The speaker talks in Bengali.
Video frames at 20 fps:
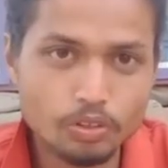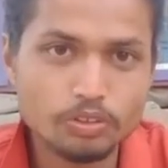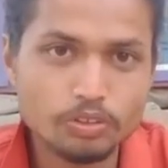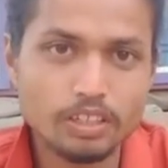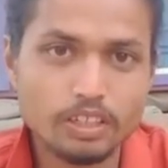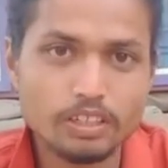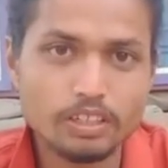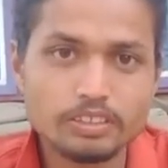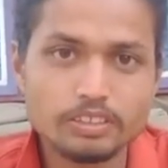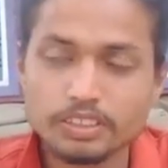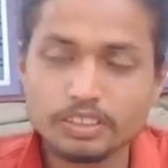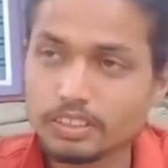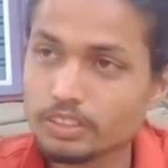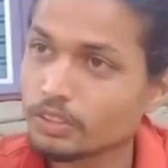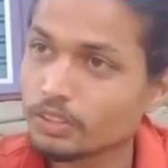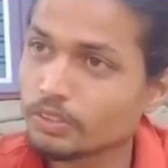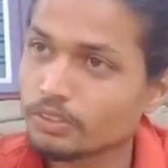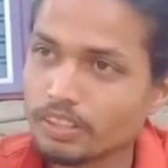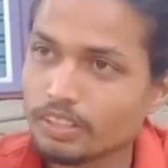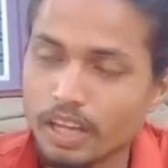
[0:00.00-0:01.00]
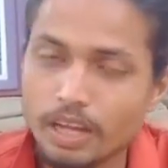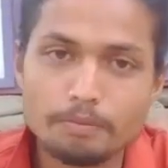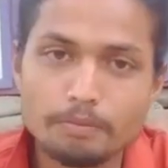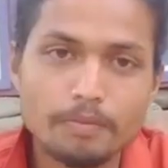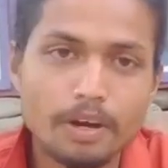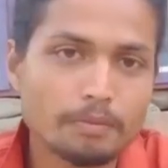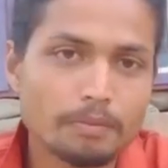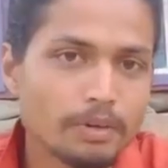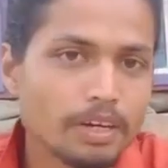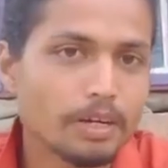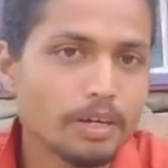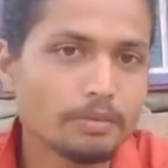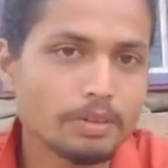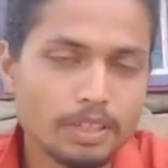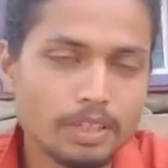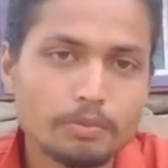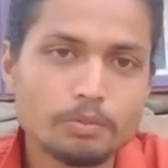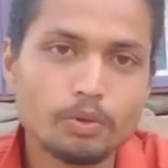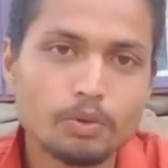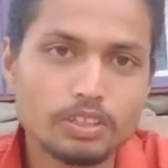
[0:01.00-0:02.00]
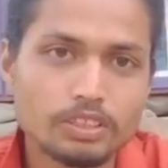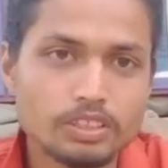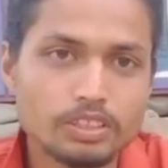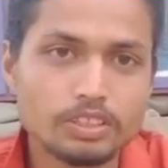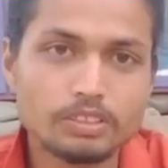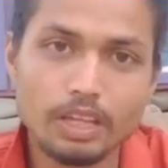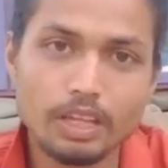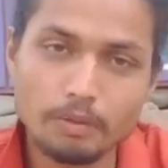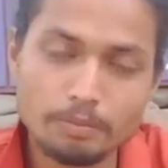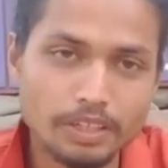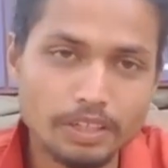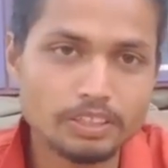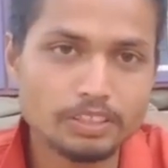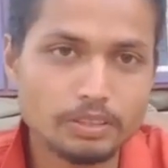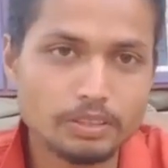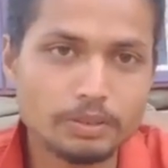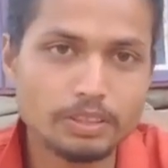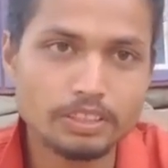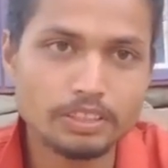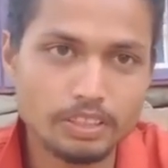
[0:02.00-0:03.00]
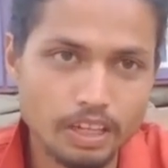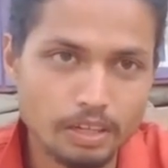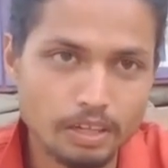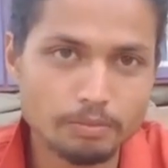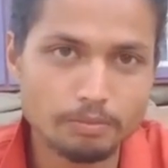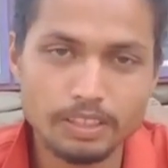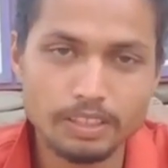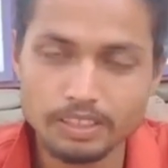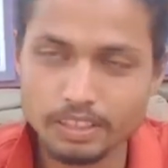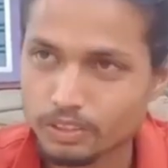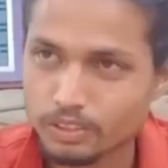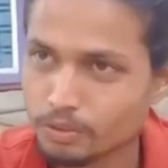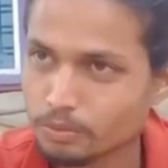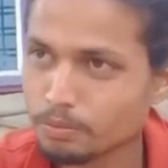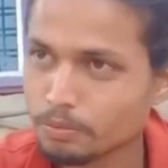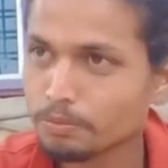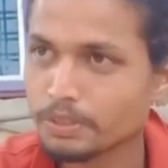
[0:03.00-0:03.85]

ঘটনা সে তার মামা আমাকে বলেছে তার পাশের বেডে তার মাথা একটু